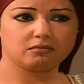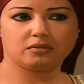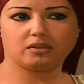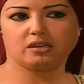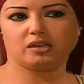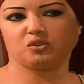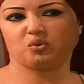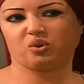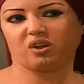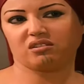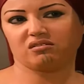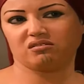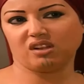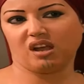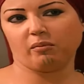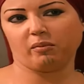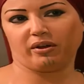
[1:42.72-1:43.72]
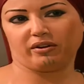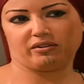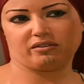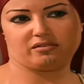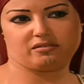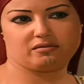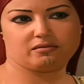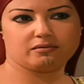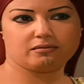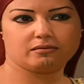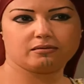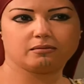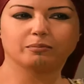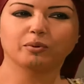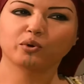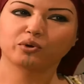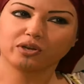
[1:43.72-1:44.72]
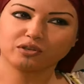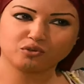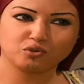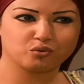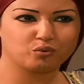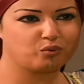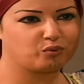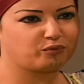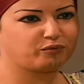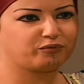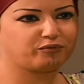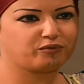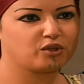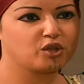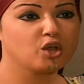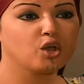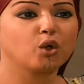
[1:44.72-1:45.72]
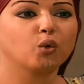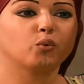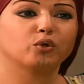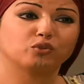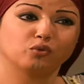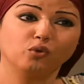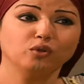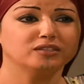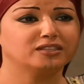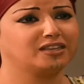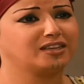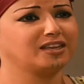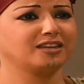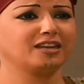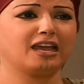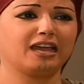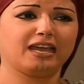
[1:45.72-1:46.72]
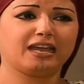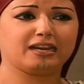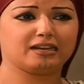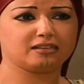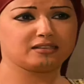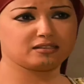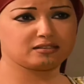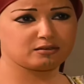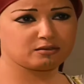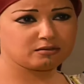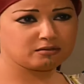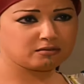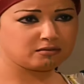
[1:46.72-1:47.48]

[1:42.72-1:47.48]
يا ريته كان تمر بكرة تشوف وتقول سكينة قالت